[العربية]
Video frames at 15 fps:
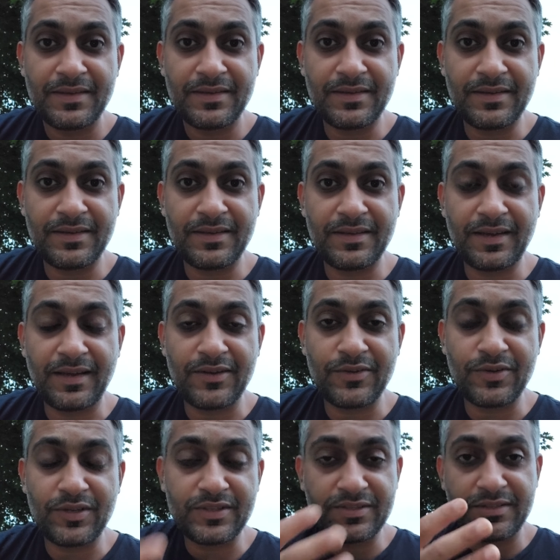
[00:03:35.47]
اه على
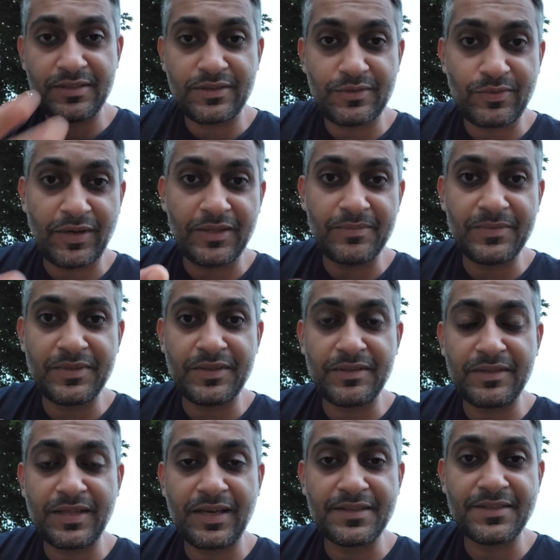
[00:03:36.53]
قولت واحد من
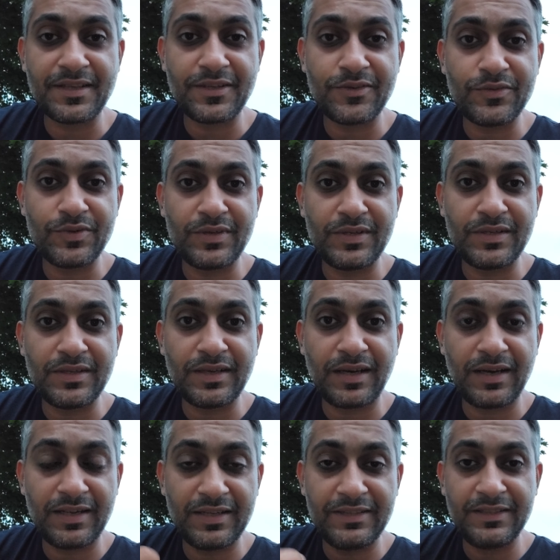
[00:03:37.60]
الناس يقول
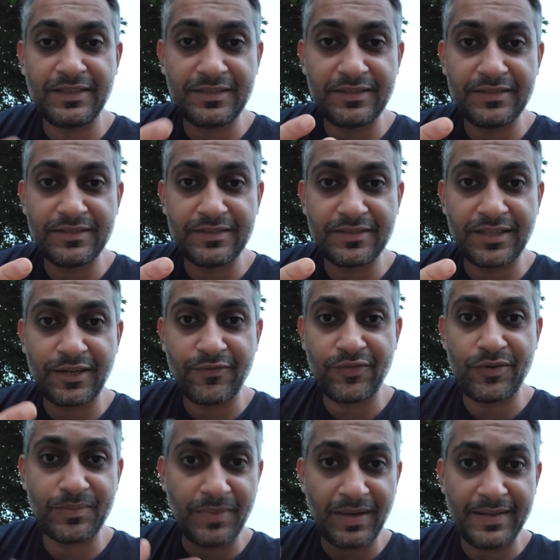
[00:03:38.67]
حاليا
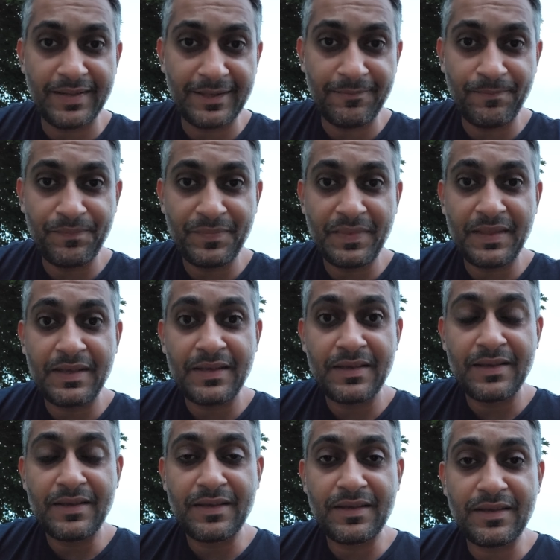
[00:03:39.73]
التليفون مالنا
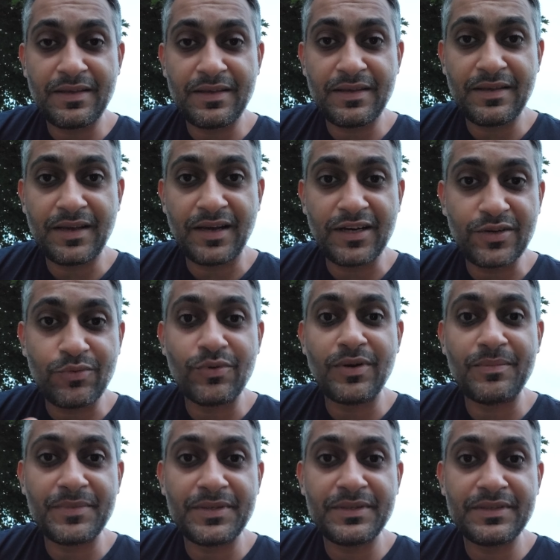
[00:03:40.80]
اه
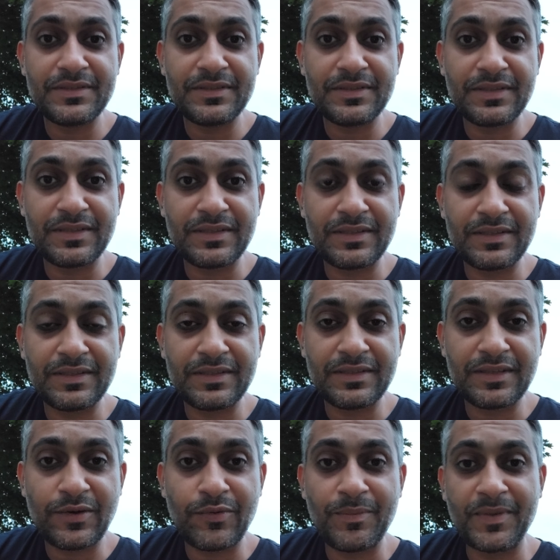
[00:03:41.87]
اقوى من
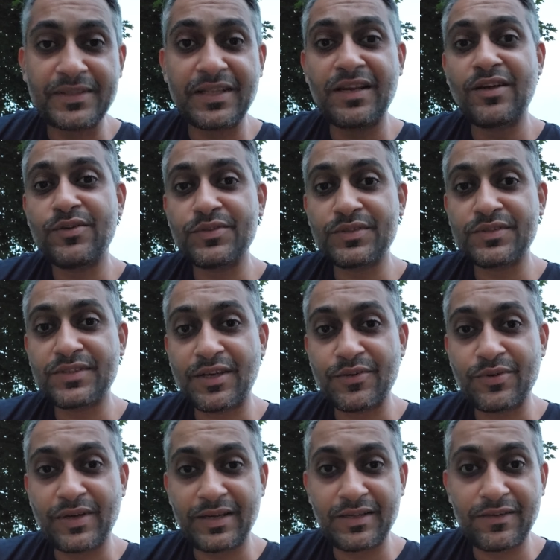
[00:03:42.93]
اه اول ما طلعوا
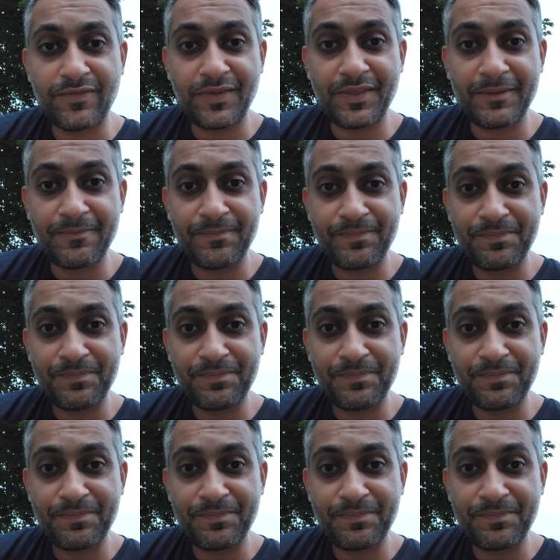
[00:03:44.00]
صاروا حق الفضاء